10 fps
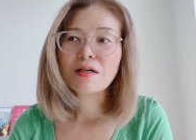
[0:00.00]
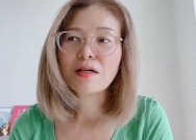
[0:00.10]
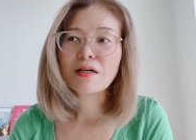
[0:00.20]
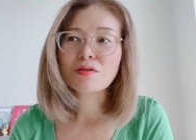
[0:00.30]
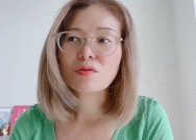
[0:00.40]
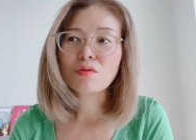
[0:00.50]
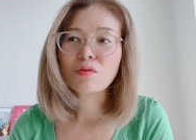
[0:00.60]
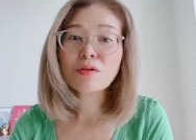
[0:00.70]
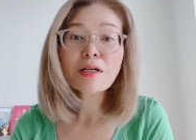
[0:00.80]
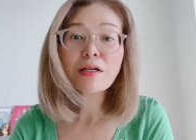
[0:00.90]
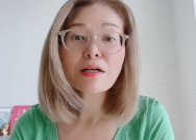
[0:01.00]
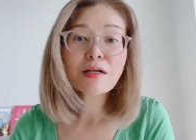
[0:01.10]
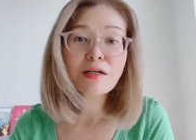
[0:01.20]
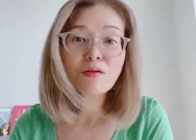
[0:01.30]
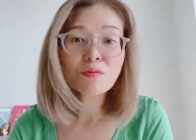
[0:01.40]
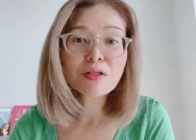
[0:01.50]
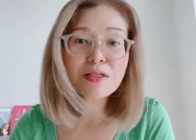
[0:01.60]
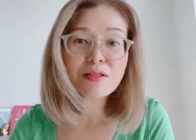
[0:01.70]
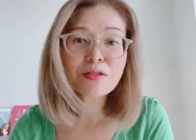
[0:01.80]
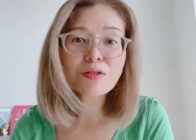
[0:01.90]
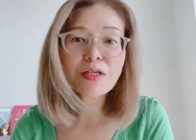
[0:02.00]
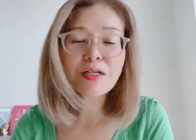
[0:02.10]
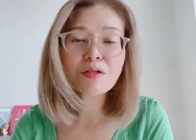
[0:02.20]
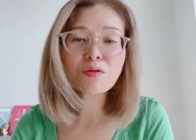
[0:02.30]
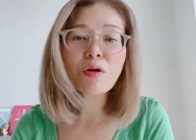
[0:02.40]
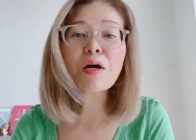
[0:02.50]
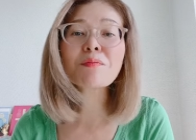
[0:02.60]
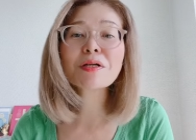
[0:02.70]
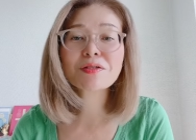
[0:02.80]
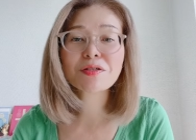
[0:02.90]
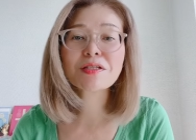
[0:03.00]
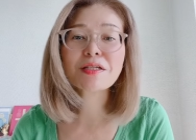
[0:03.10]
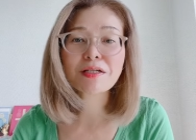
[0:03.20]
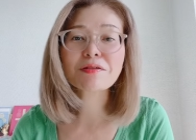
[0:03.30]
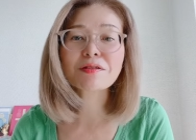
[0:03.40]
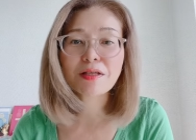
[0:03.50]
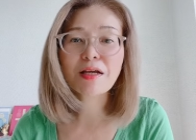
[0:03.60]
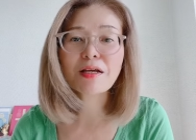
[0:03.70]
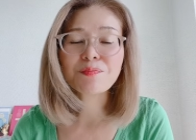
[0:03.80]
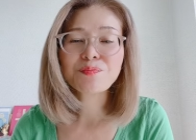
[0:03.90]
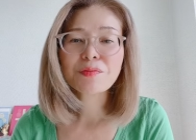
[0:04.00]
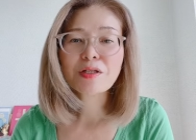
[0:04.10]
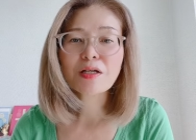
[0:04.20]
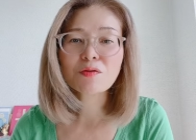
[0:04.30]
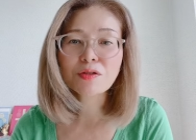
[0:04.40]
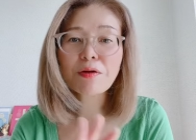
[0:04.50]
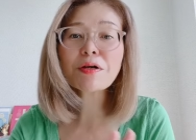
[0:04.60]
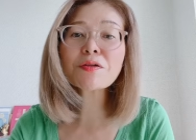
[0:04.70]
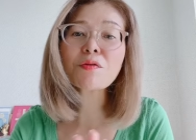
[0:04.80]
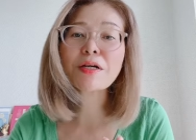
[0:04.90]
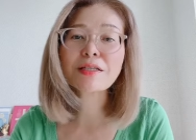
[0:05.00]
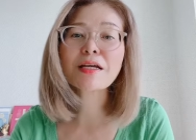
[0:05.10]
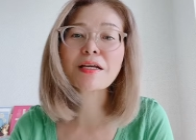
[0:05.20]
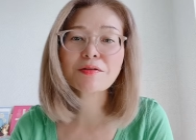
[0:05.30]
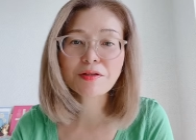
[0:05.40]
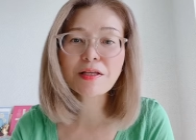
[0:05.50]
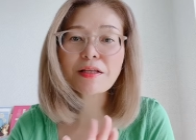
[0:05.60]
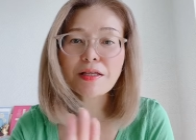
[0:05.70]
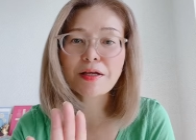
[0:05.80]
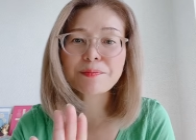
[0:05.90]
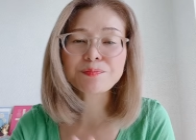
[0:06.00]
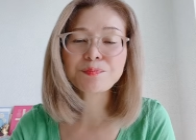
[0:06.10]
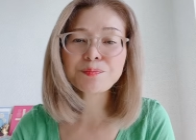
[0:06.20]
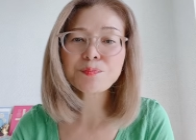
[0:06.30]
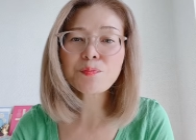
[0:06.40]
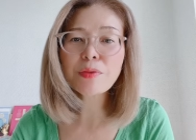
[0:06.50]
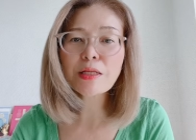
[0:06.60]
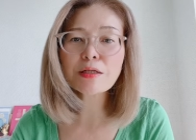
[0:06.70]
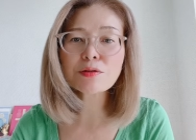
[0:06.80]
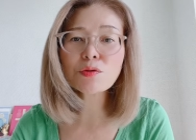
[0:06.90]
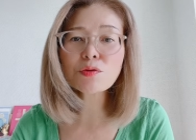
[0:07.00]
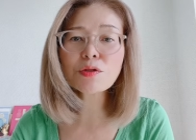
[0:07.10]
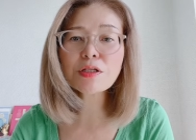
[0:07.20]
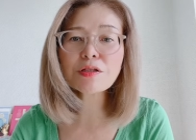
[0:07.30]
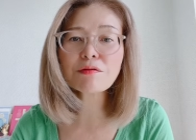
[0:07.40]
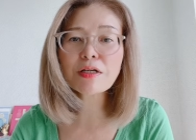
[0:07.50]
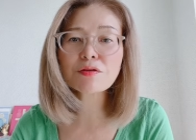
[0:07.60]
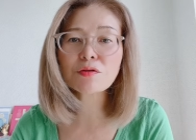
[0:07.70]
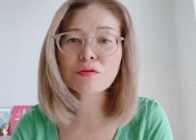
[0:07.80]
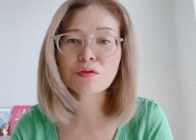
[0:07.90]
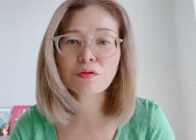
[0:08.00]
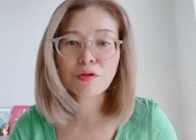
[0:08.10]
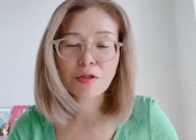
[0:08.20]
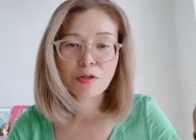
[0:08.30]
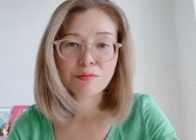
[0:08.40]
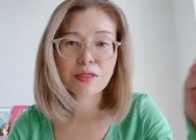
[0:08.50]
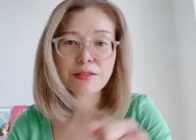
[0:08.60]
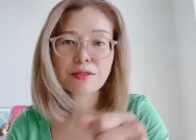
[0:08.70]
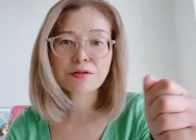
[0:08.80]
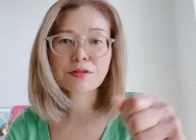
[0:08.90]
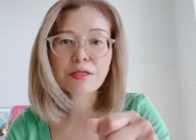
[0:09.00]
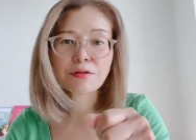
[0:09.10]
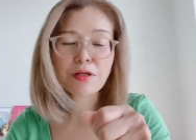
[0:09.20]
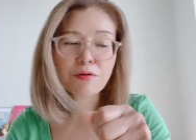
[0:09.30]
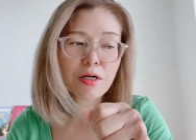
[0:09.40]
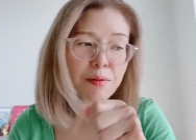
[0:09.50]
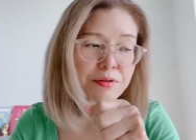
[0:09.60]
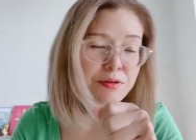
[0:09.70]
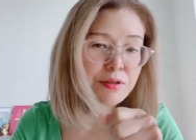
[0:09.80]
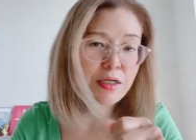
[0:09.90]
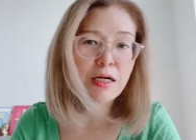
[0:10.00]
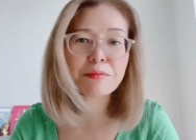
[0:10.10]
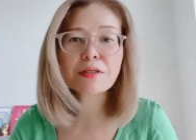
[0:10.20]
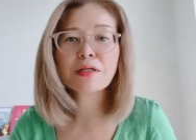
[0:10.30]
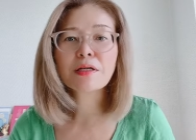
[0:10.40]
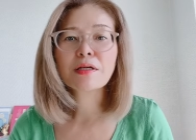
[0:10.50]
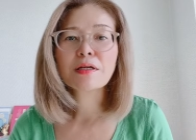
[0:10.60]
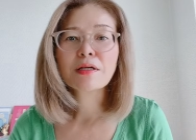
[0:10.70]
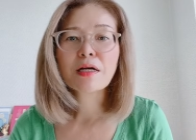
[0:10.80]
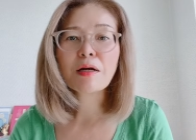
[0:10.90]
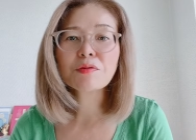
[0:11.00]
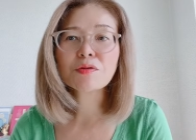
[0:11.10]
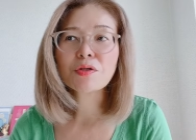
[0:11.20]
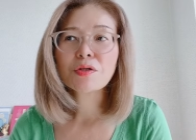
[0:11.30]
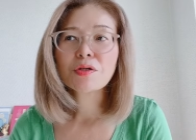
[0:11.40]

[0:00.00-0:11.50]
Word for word: あとお腹をブラッシングされるのはあんまり好きじゃなくてあの触るのはいいんだけどね手でその時にはちょっとそのブラッシングしてる手をガブって噛み噛む